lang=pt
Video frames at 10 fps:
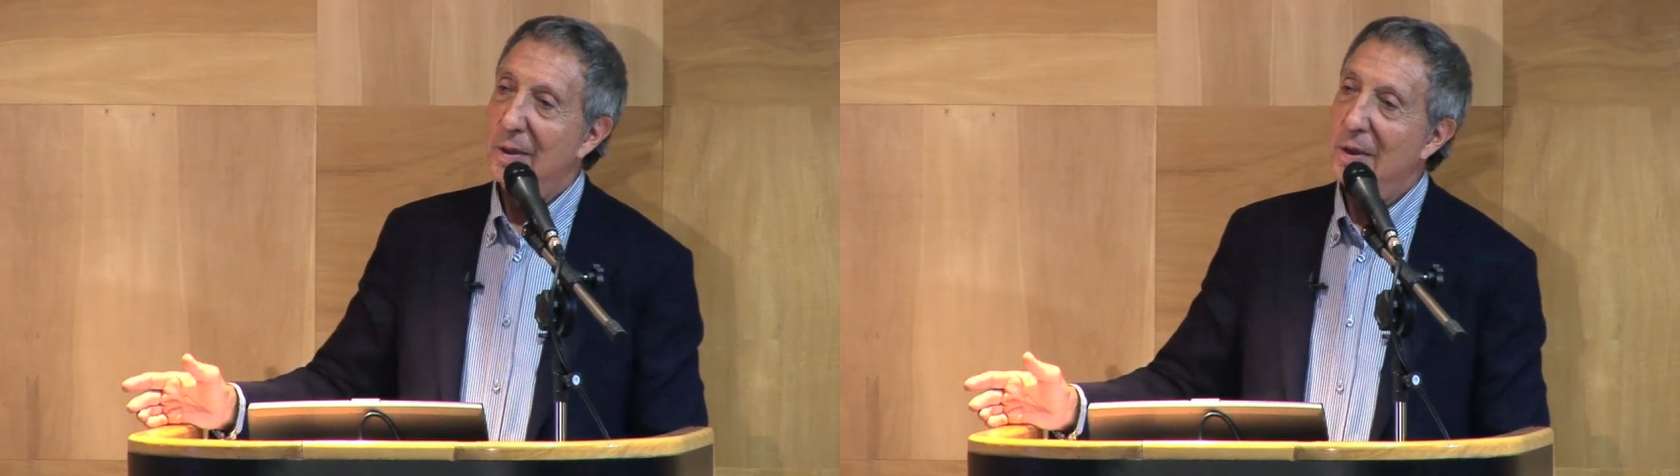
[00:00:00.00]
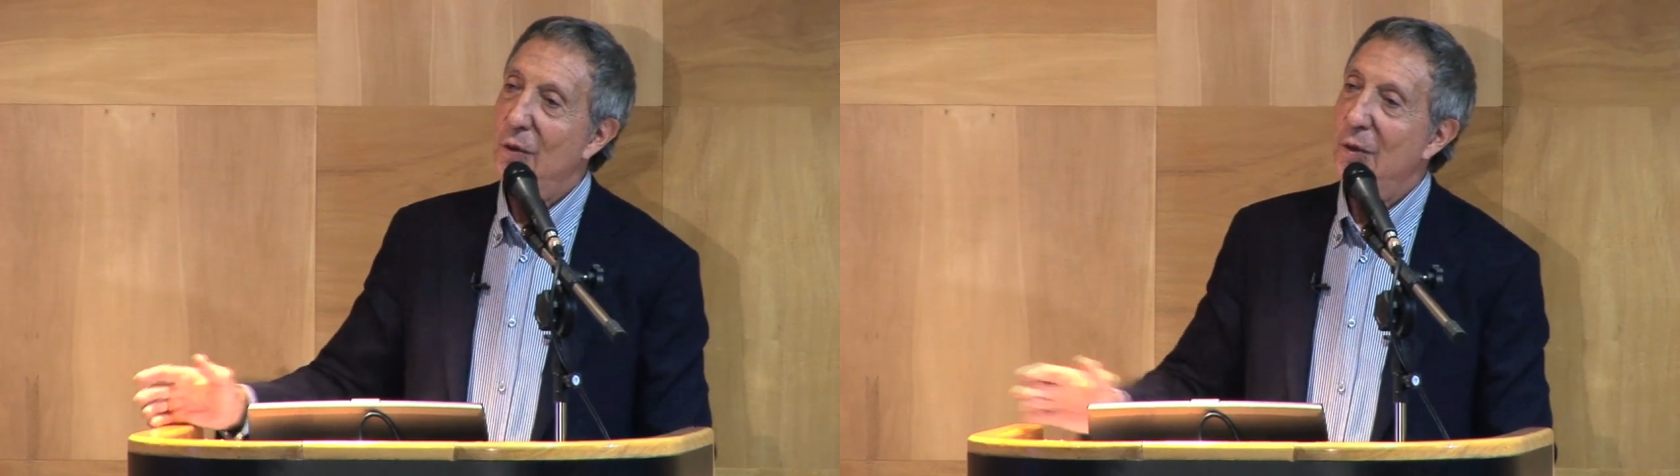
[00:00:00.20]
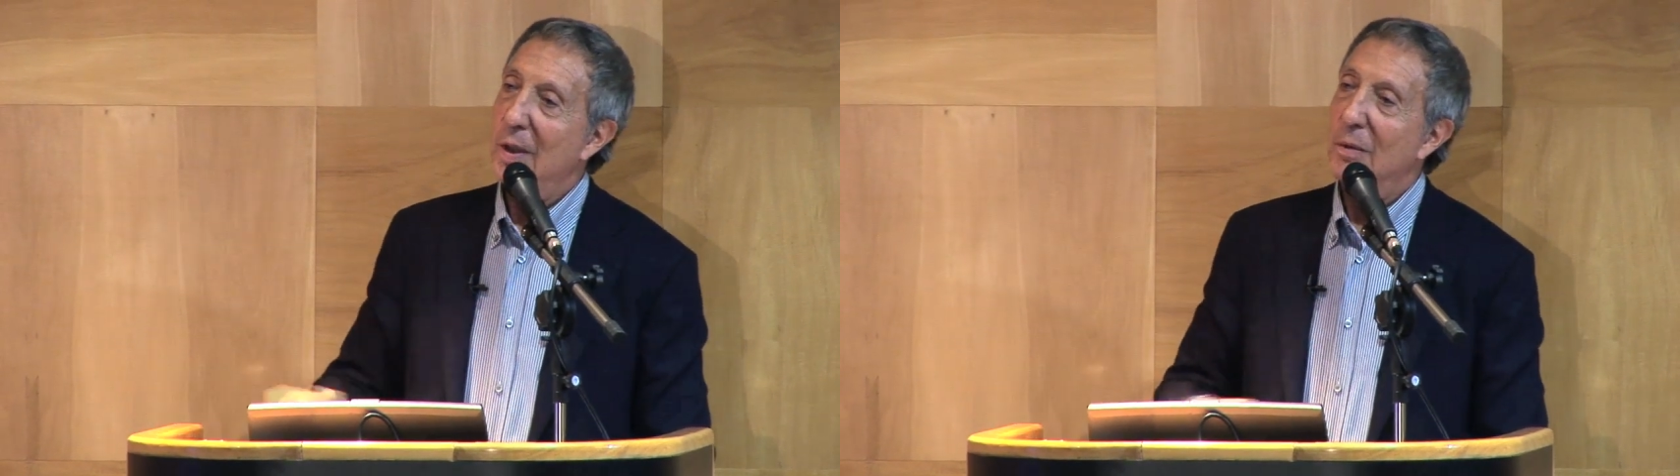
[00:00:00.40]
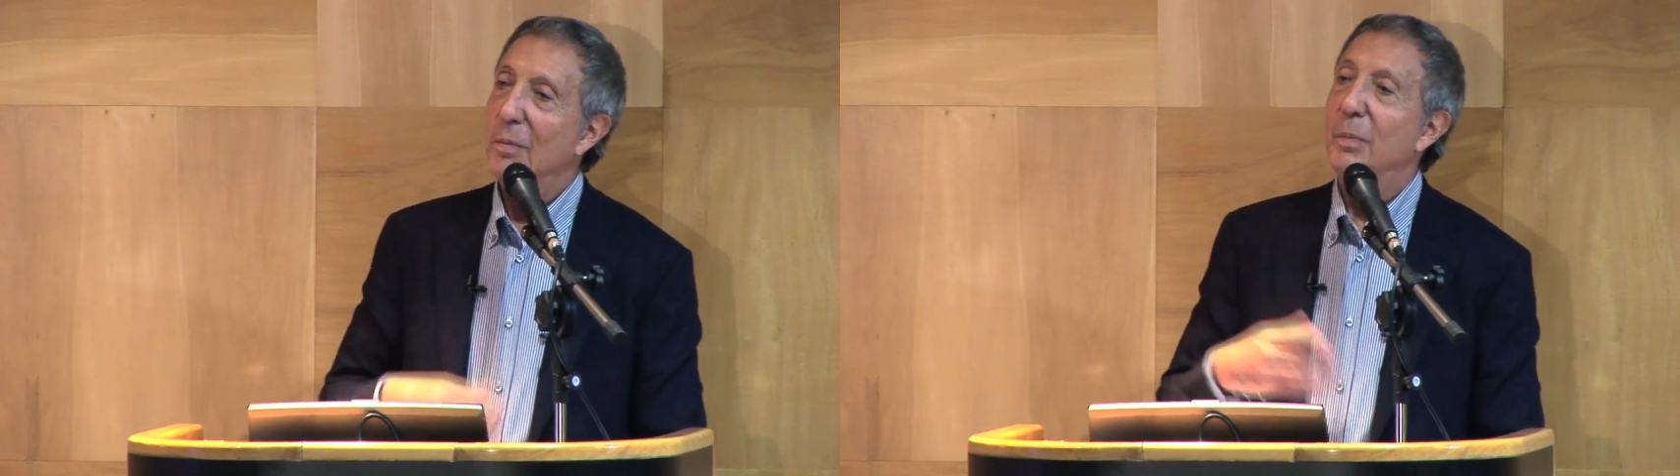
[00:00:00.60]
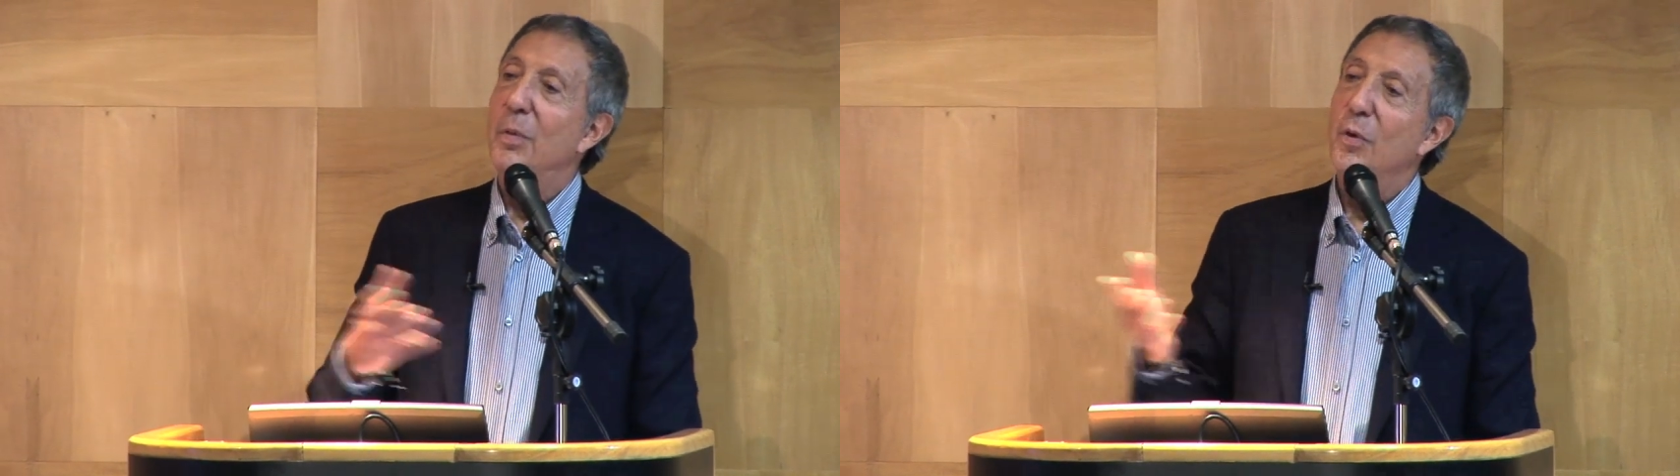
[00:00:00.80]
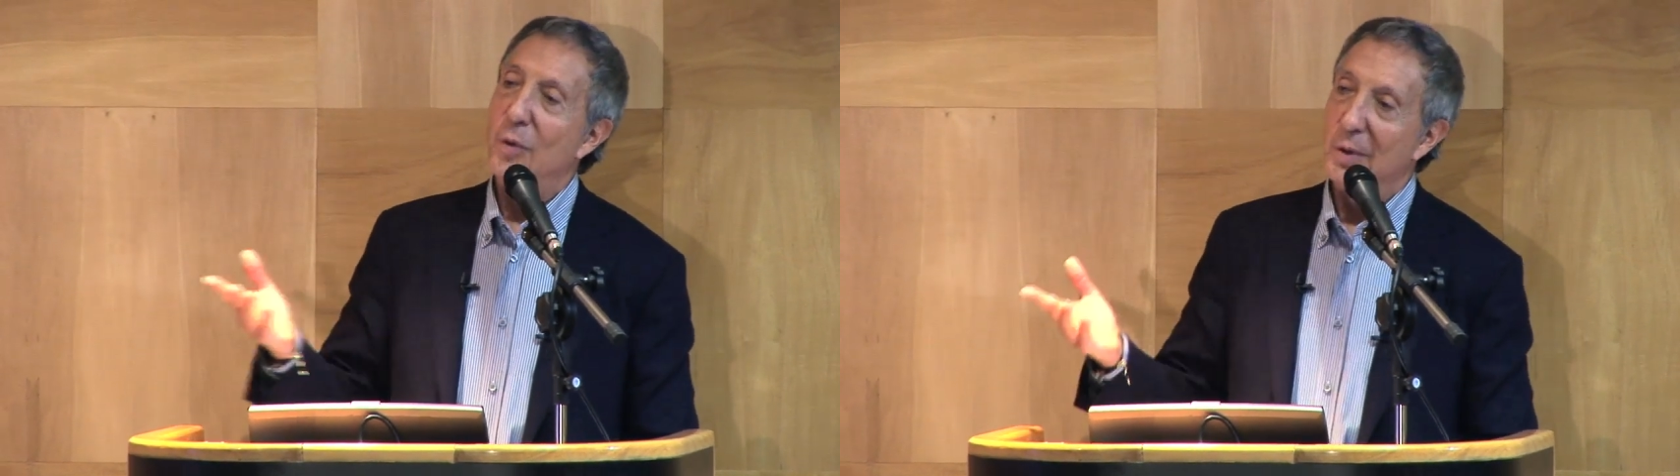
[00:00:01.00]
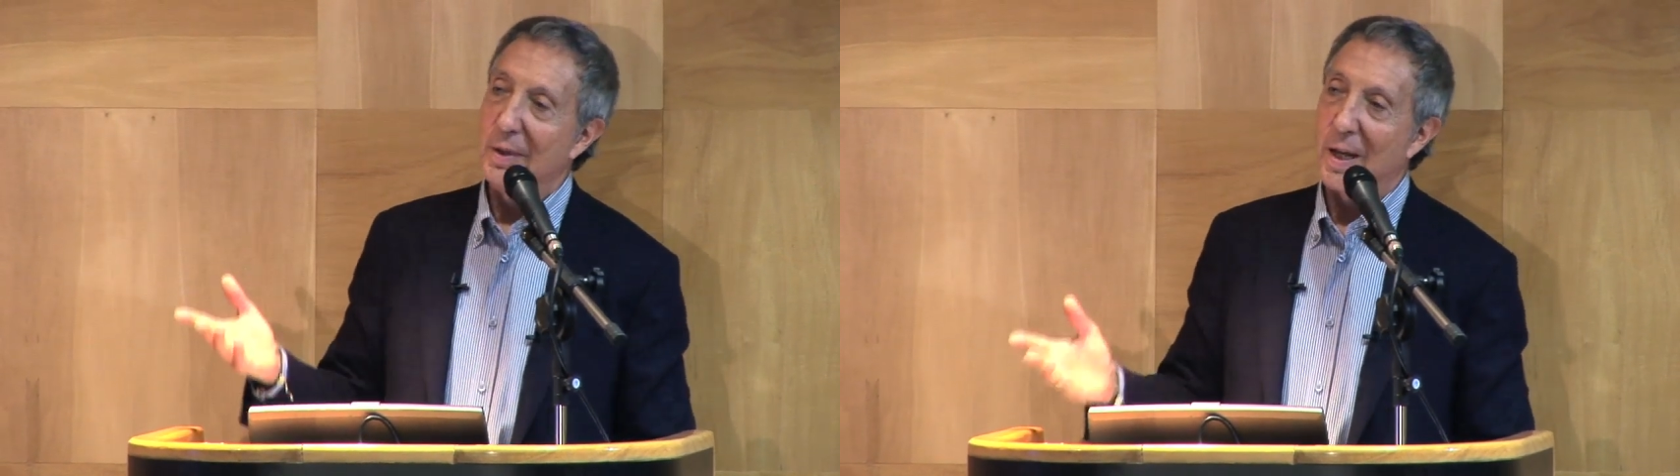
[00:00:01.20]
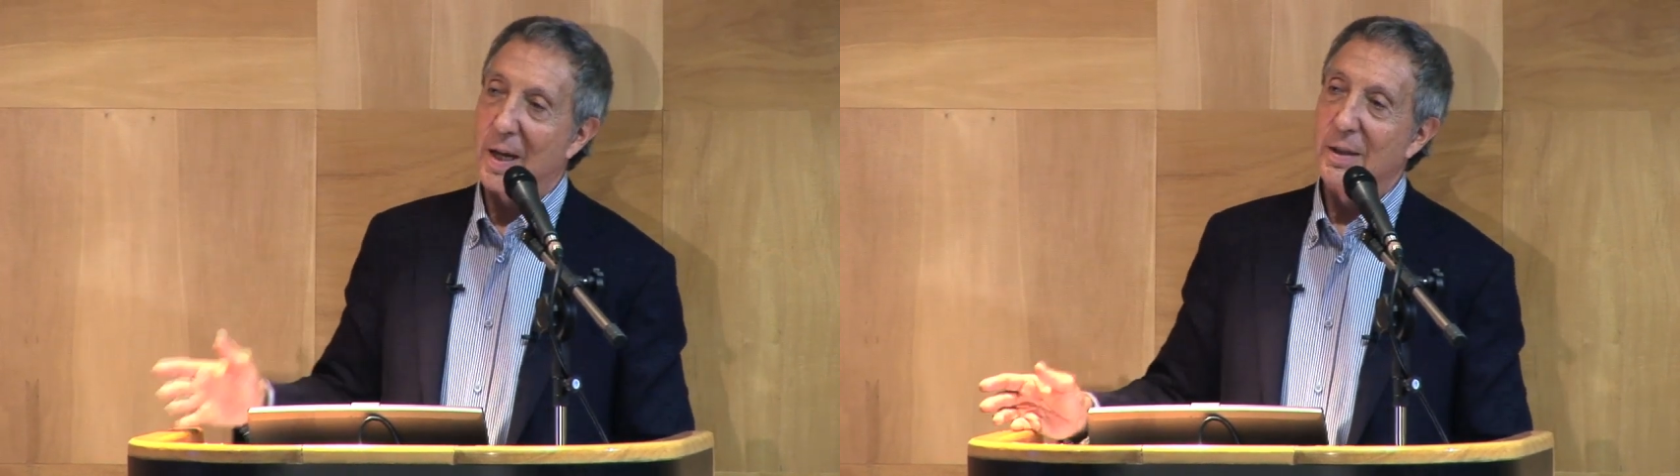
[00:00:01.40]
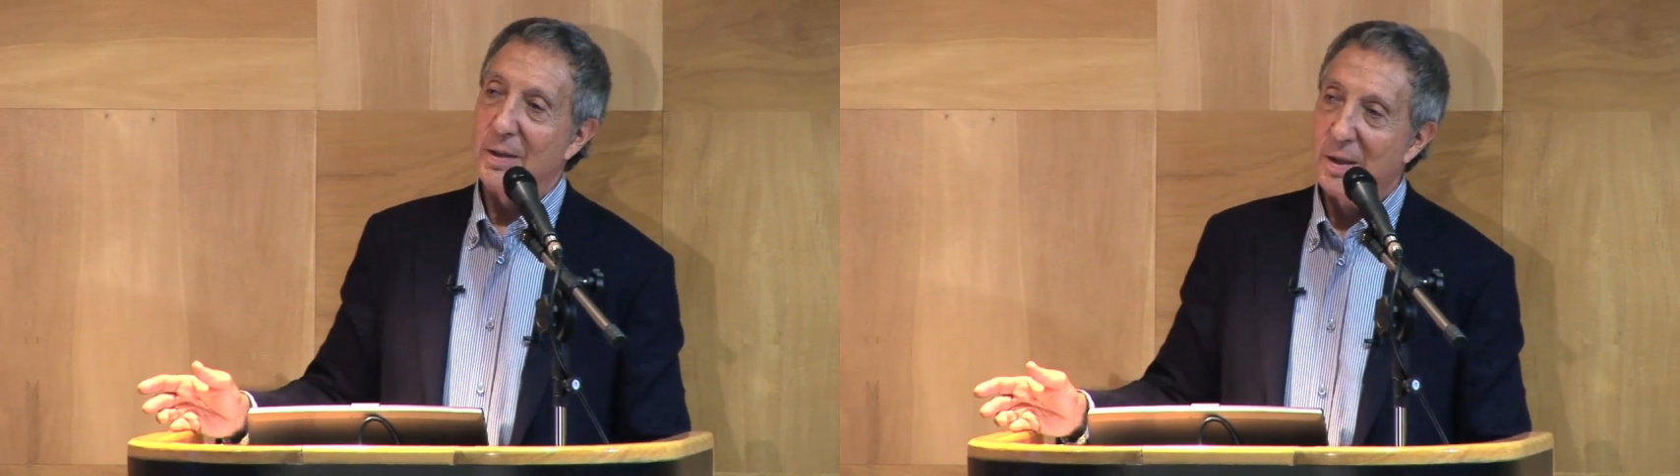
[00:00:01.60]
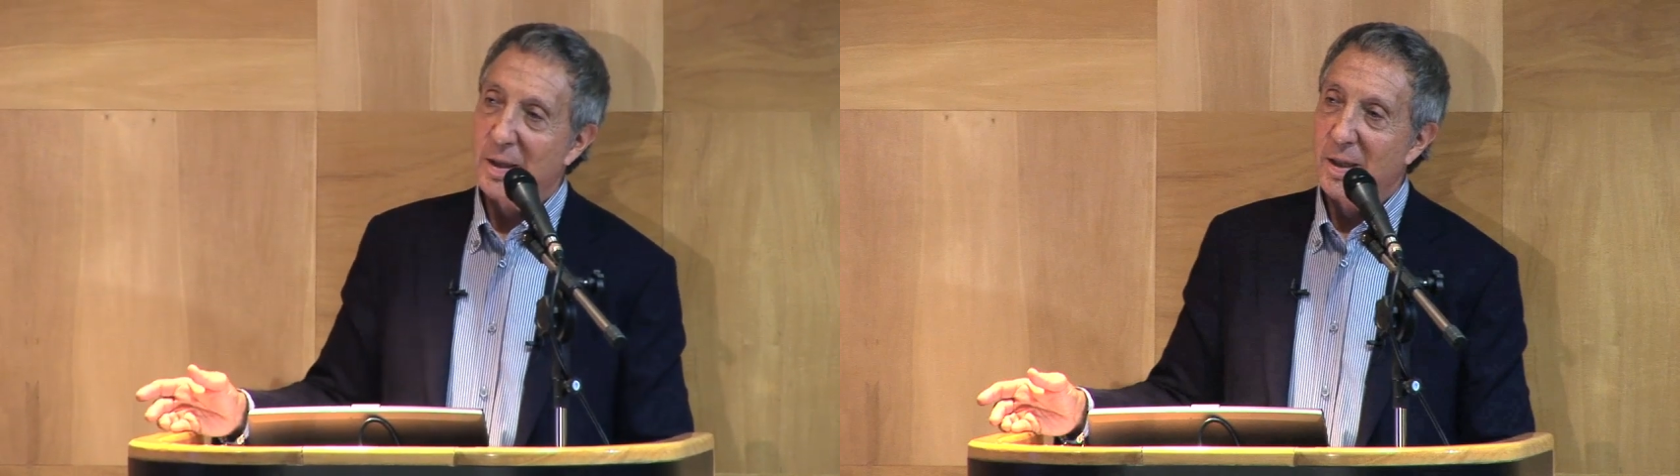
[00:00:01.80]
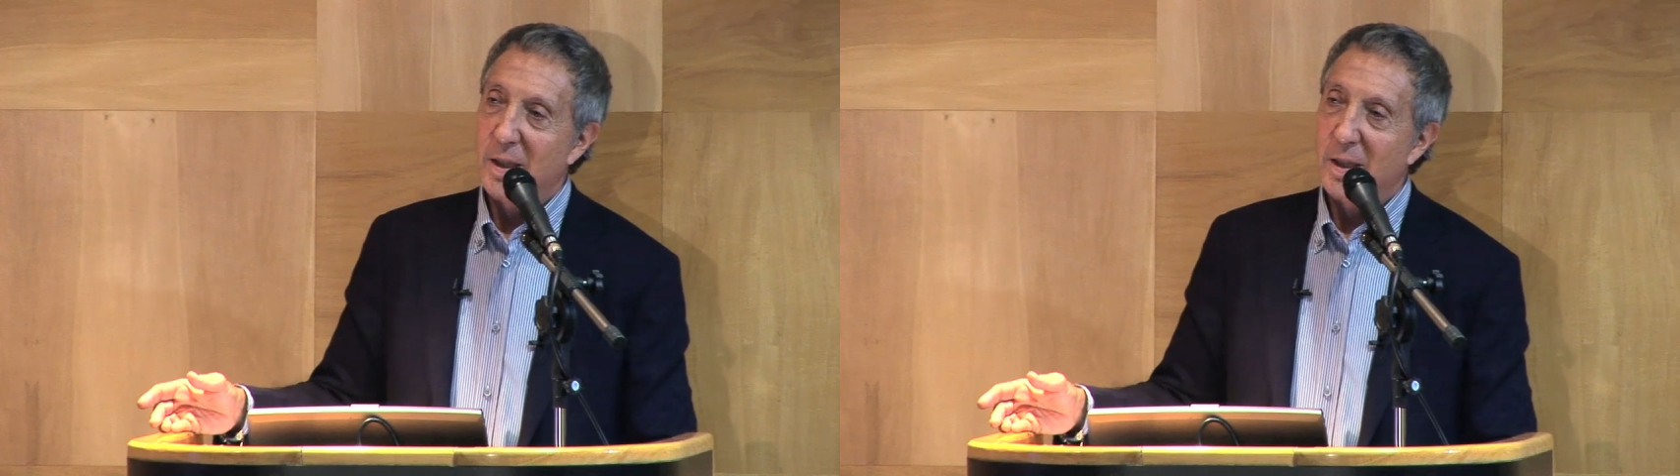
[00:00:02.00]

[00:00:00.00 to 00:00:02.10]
enfim, com profundidade,